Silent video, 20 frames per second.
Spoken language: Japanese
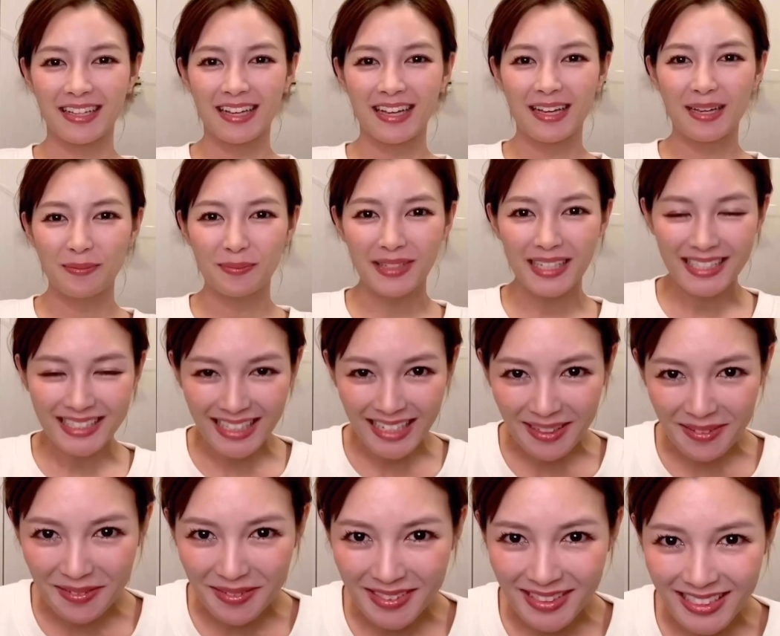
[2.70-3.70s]
皆さ
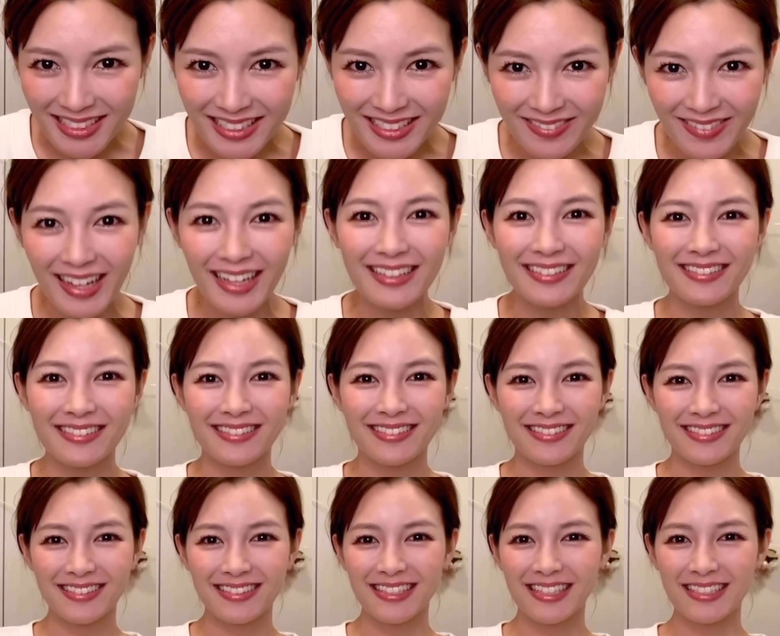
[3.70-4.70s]
んこんにちは、
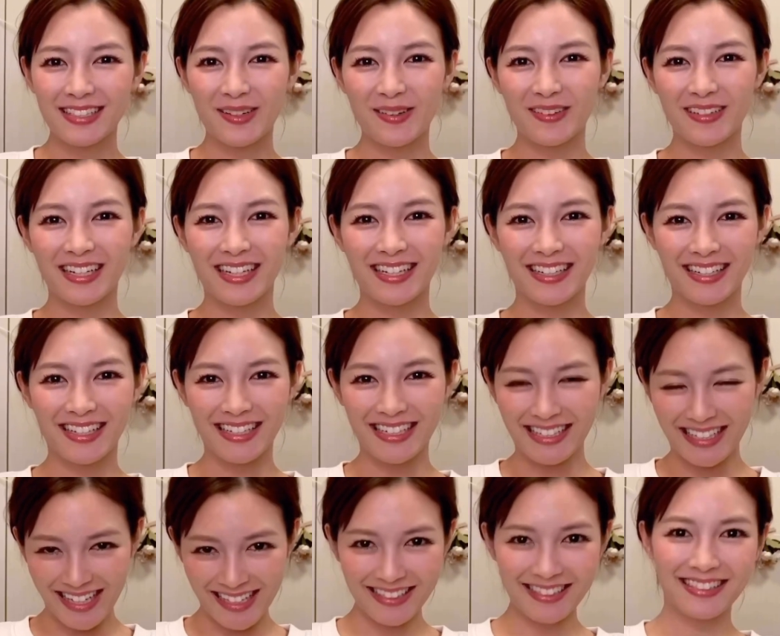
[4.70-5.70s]
笹岡あかり
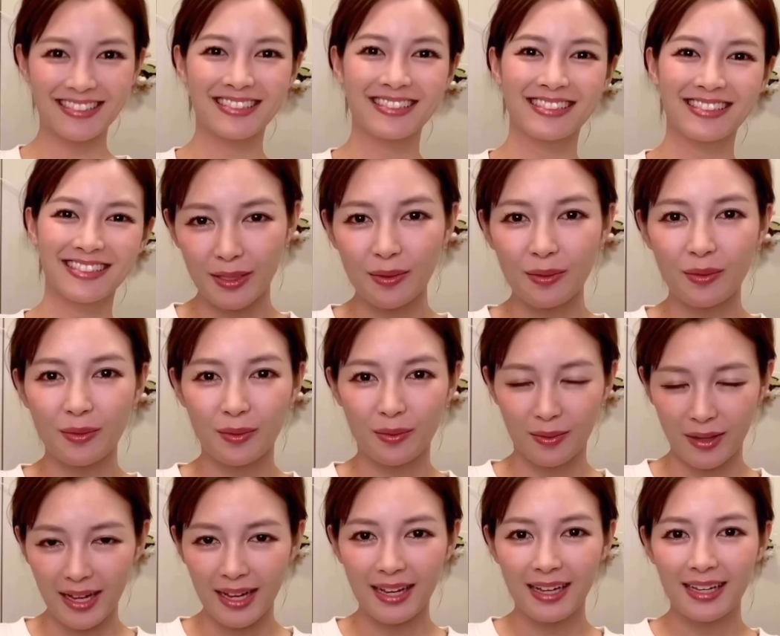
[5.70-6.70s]
です。今日
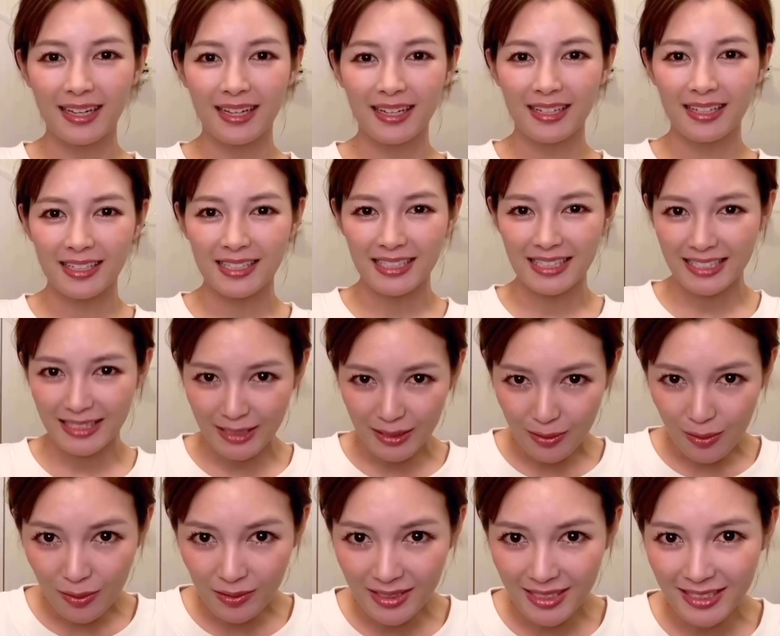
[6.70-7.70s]
はきつ
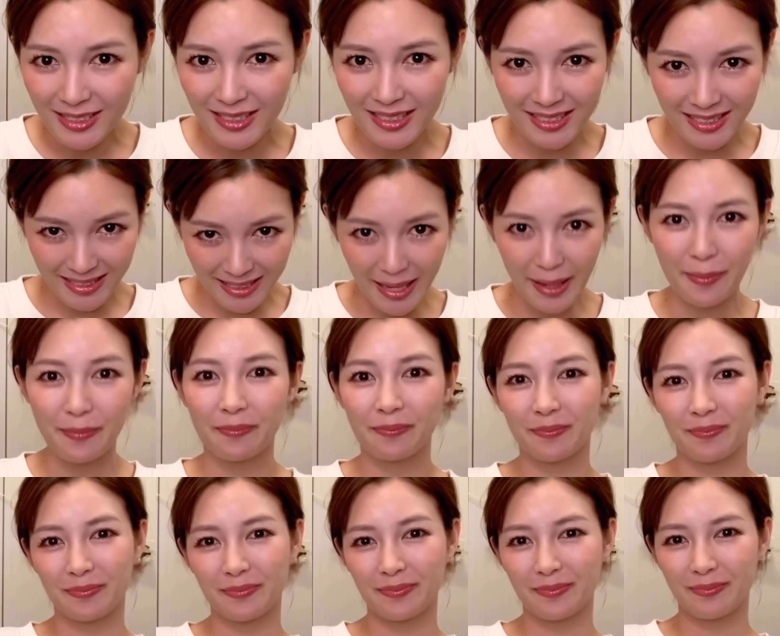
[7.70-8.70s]
音について
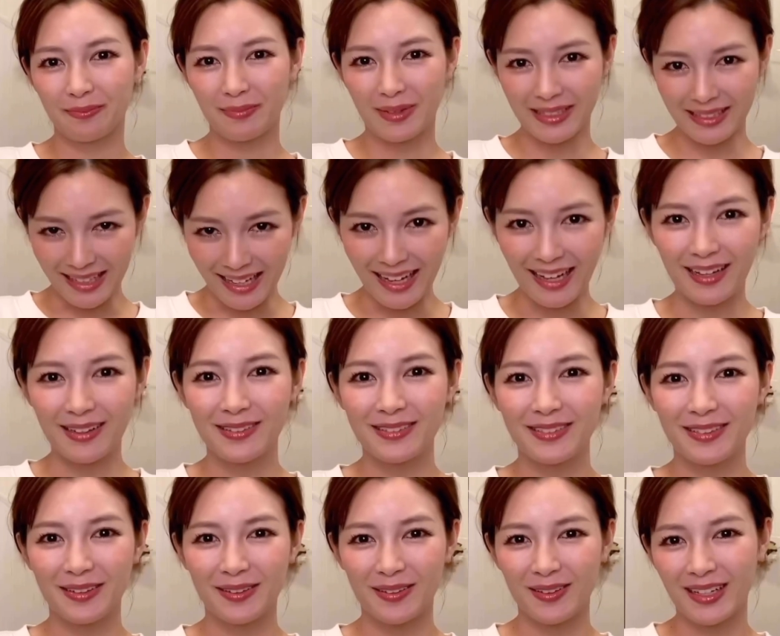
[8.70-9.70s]
また
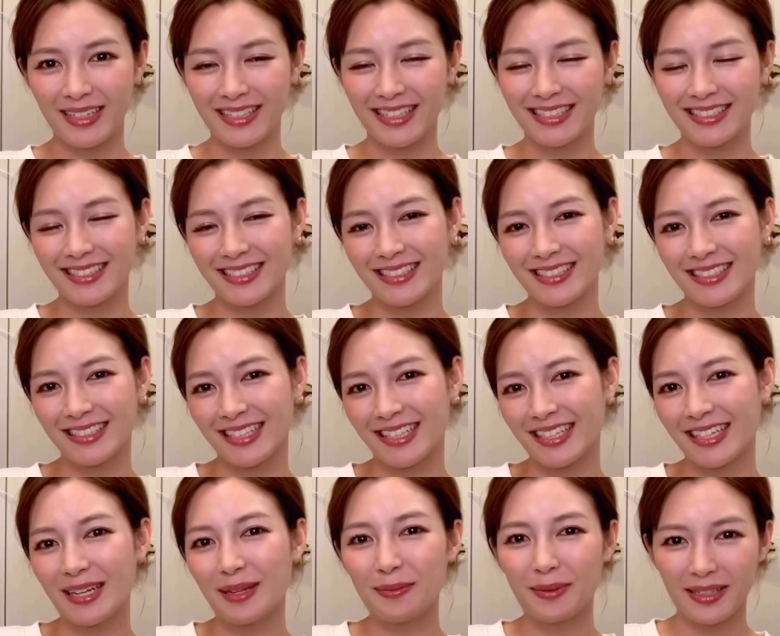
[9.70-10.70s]
お話しでき
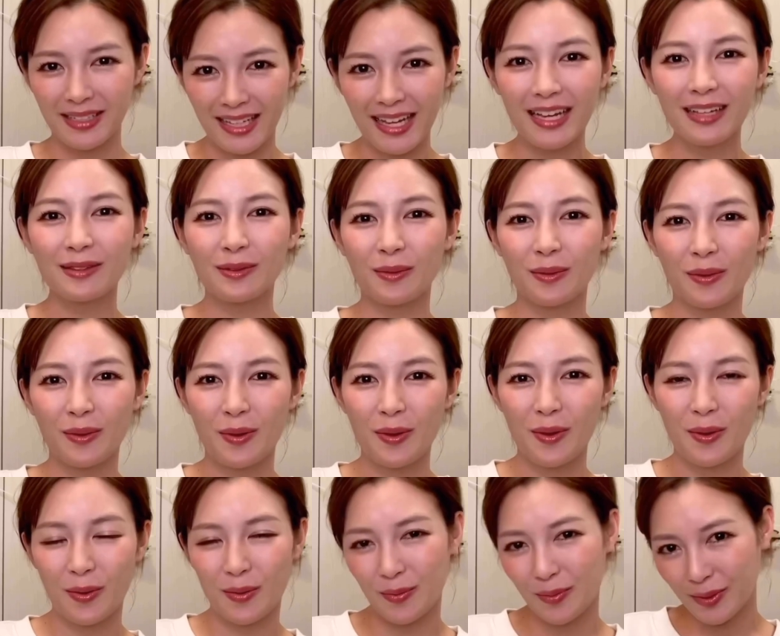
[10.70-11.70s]
ればなと
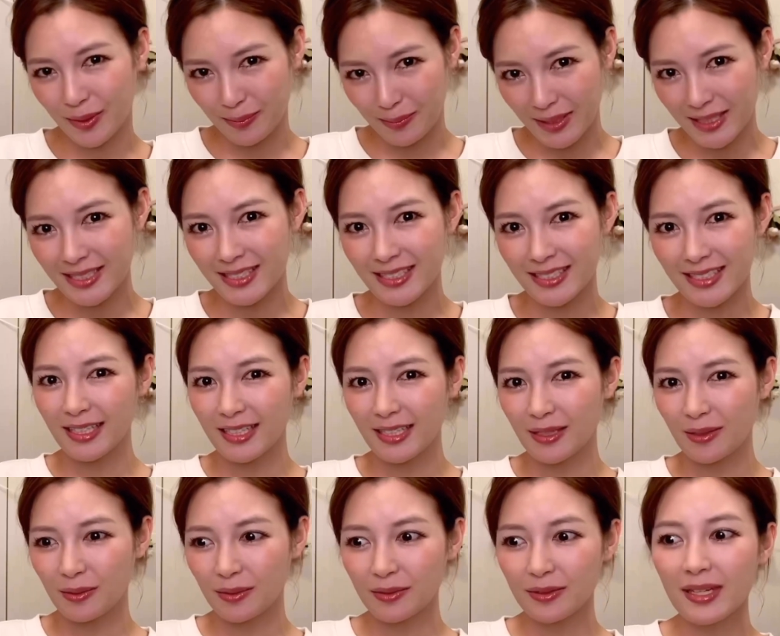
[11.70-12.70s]
思います。
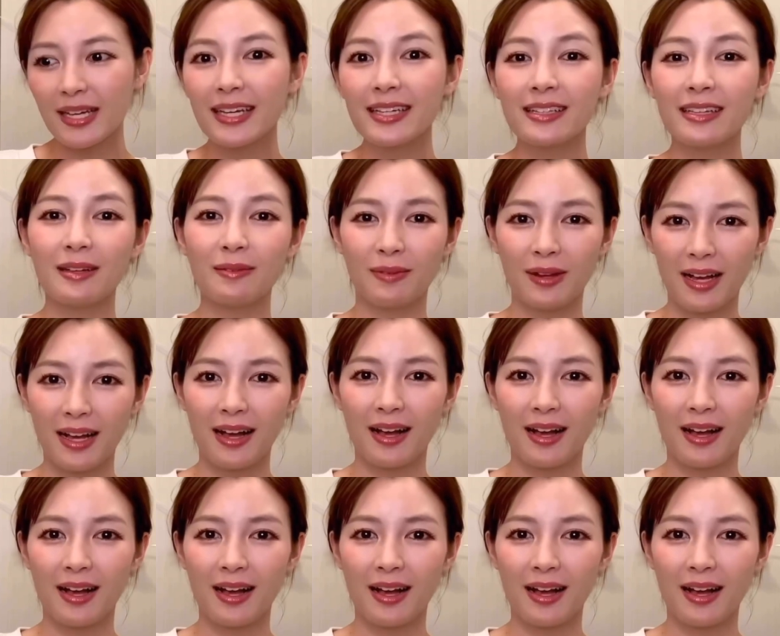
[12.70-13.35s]
この間は